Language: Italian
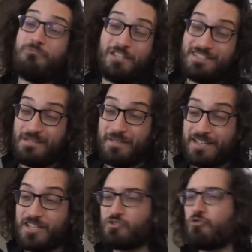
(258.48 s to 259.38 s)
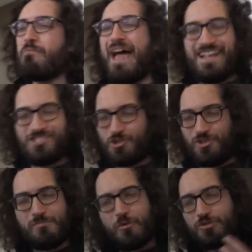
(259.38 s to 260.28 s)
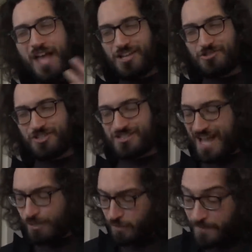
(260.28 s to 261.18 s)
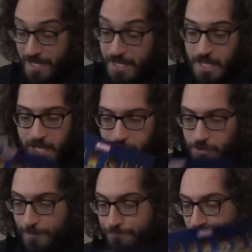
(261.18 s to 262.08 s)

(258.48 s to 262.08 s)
modestamente sono un maestro nel montaggio di statue. Allora,